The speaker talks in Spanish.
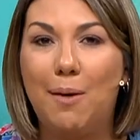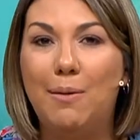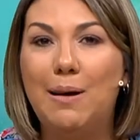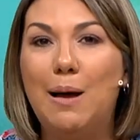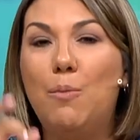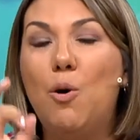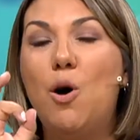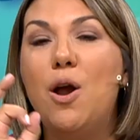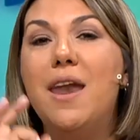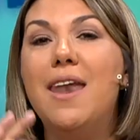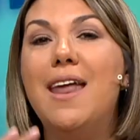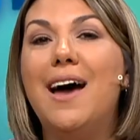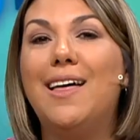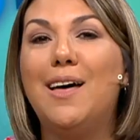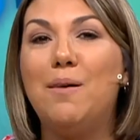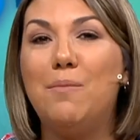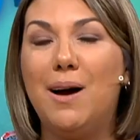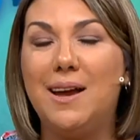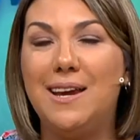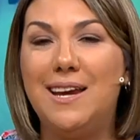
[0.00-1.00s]
Hablamos
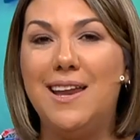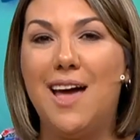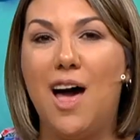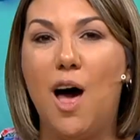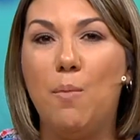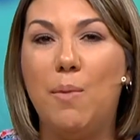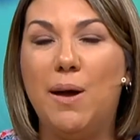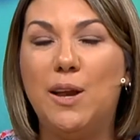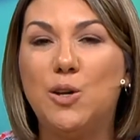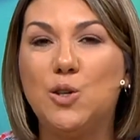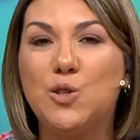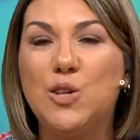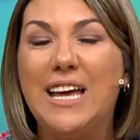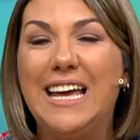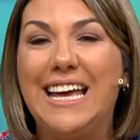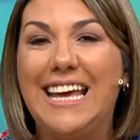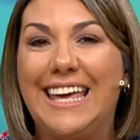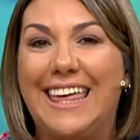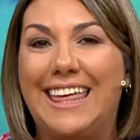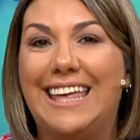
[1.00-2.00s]
nada más ni nada menos
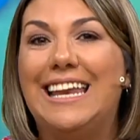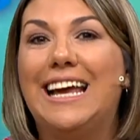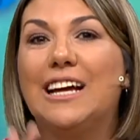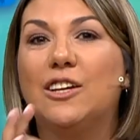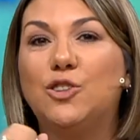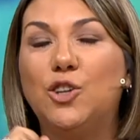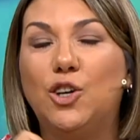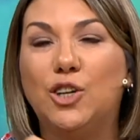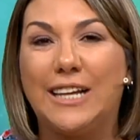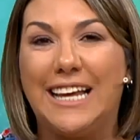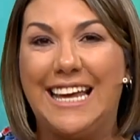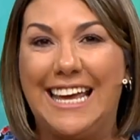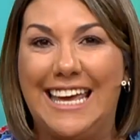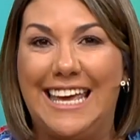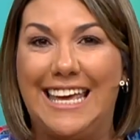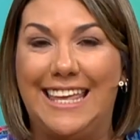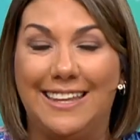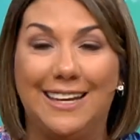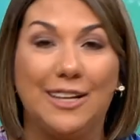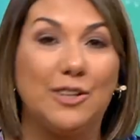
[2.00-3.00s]
que del actor
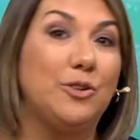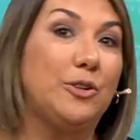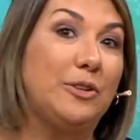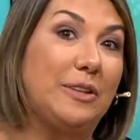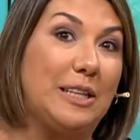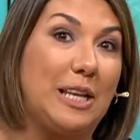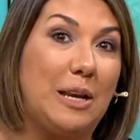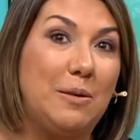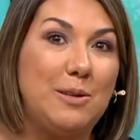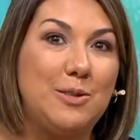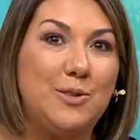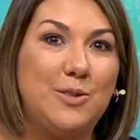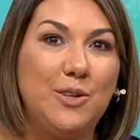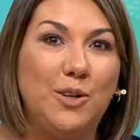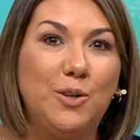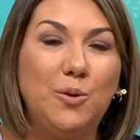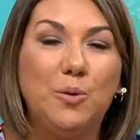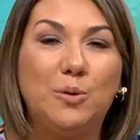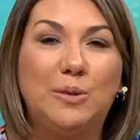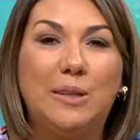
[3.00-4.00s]
y director de
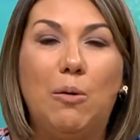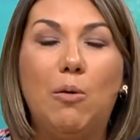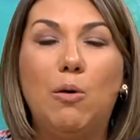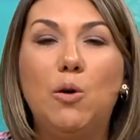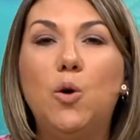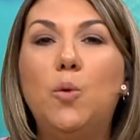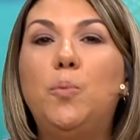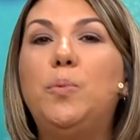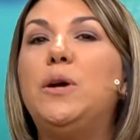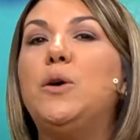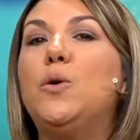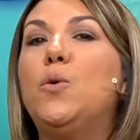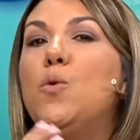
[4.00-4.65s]
televisión Gustavo Lupi.